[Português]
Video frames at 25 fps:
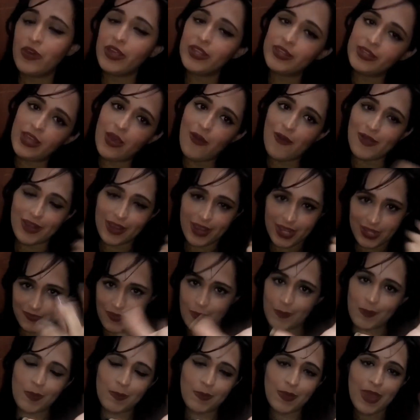Vai ter hora que ele
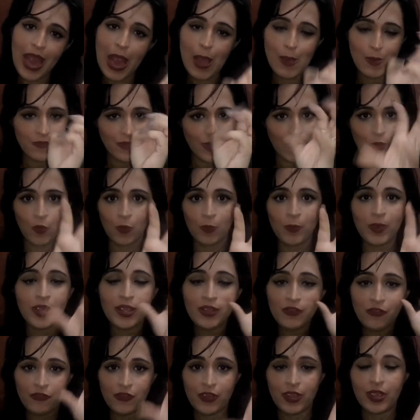vai beber água, vai
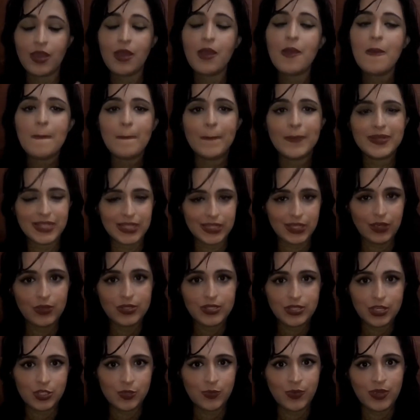comer, enfim. Mas até
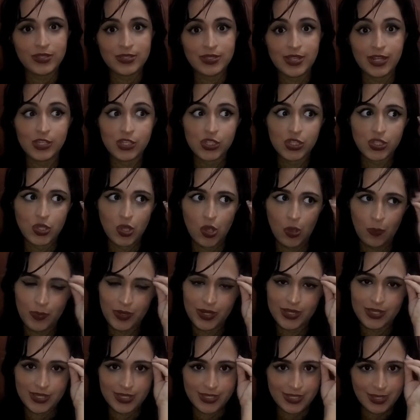os seis meses ele só
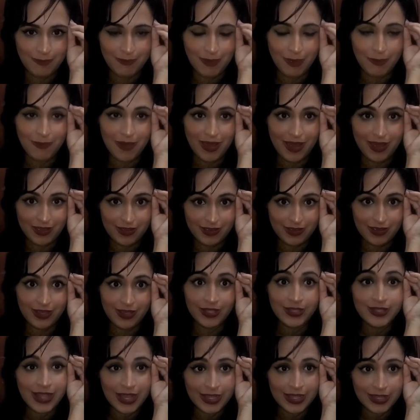precisa mamar.
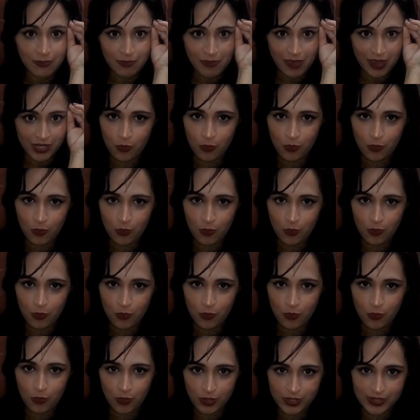E nada mais. Acordar,
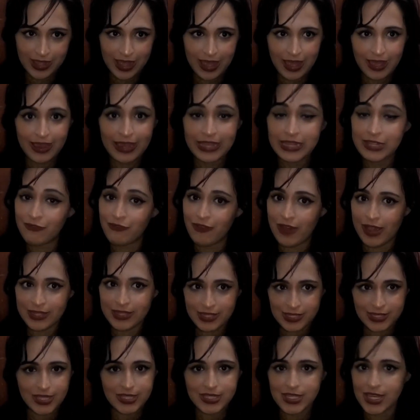ele vai se saciar
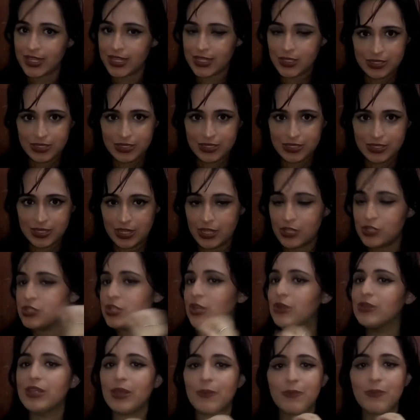sede, não tem problema nenhum,
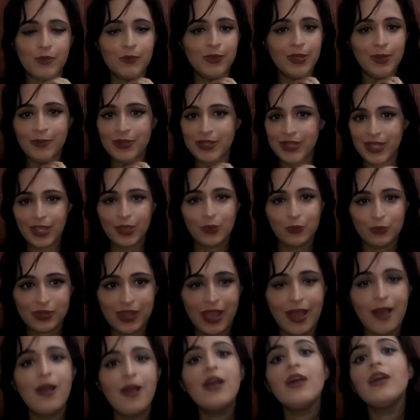tá?
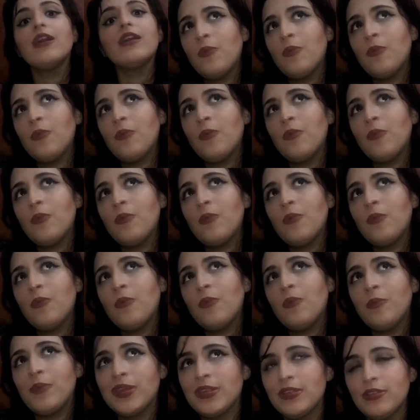Se
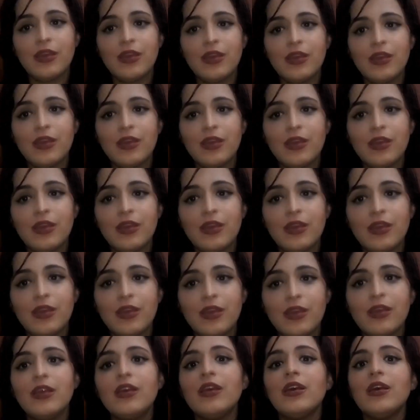fosse para dar antes, é
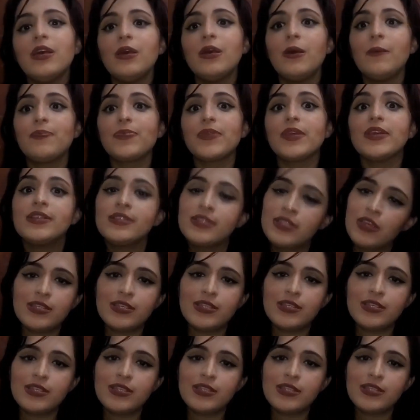claro que o médico manda
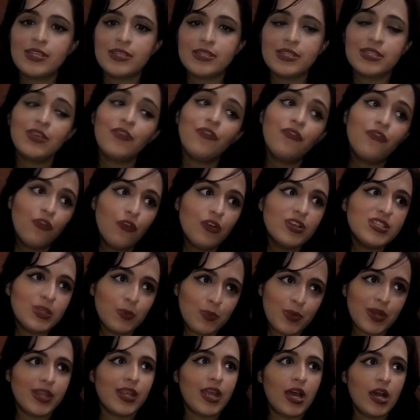antes. Se não pode
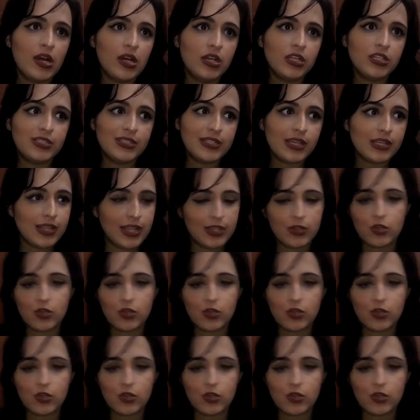dar, é porque algum.